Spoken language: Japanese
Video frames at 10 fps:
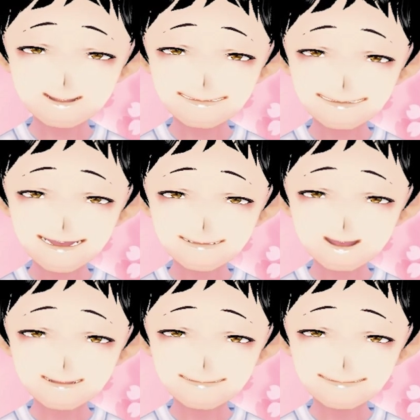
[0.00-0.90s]

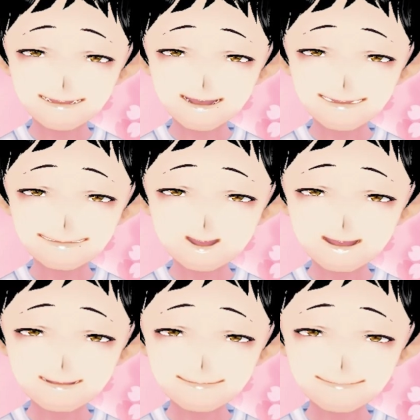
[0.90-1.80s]
ニュージーランドトロフィーの予想は以
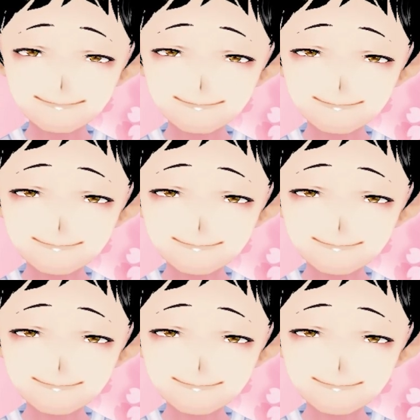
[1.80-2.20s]
上となり